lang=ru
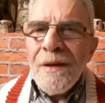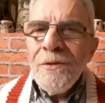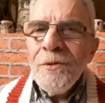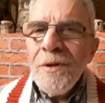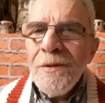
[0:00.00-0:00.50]

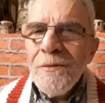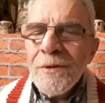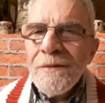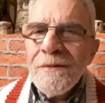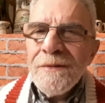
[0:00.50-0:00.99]
Ну и
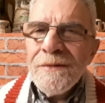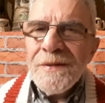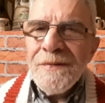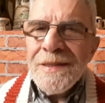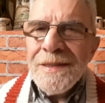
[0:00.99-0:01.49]
вот в
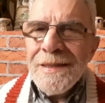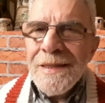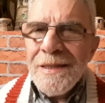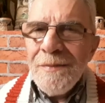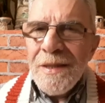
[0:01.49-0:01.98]
связи с
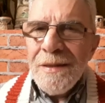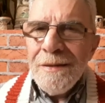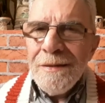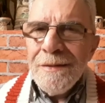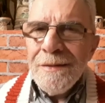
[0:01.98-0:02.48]

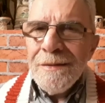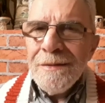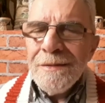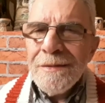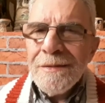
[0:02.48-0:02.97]
этими,
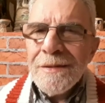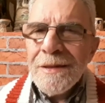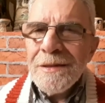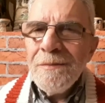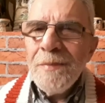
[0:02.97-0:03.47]

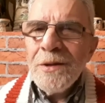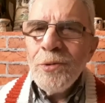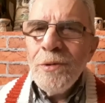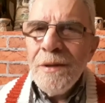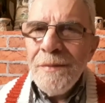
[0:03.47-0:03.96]
скажем,
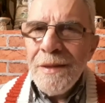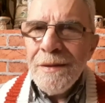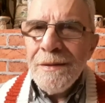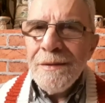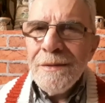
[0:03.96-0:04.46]

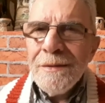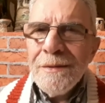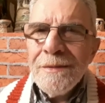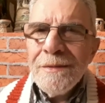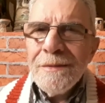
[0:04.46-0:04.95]

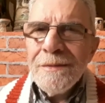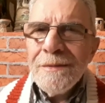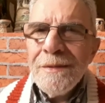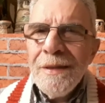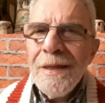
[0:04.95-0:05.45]
потугами
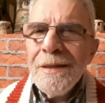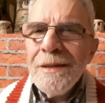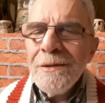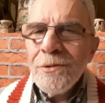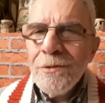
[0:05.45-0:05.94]

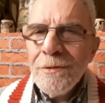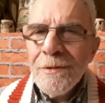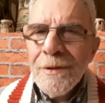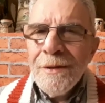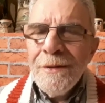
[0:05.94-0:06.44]

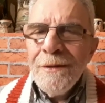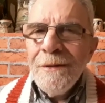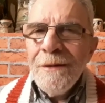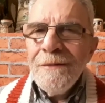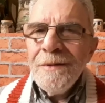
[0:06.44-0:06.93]
Ленты.ру
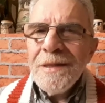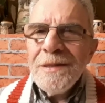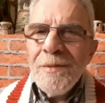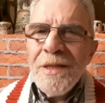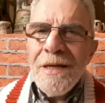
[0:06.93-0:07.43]

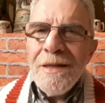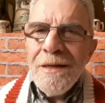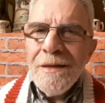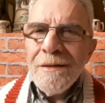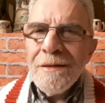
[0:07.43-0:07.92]
выдать
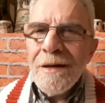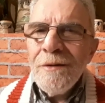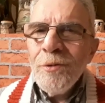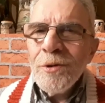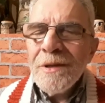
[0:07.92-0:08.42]
мнение
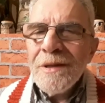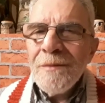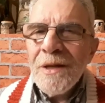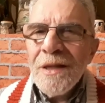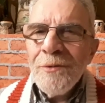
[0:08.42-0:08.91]
кого-то,
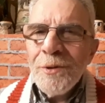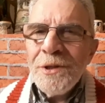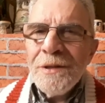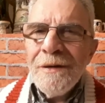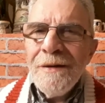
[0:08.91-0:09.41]
там, одного
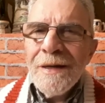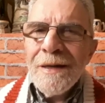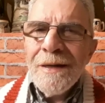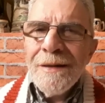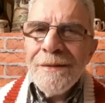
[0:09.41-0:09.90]

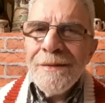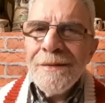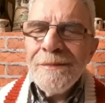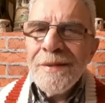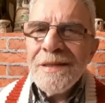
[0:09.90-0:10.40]

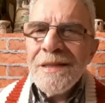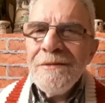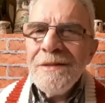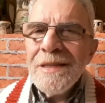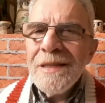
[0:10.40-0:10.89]
человека,
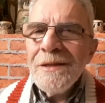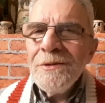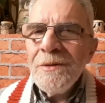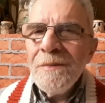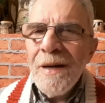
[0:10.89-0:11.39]
представителя
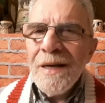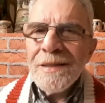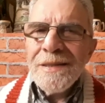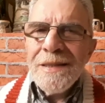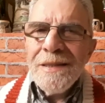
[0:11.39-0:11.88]
одной партии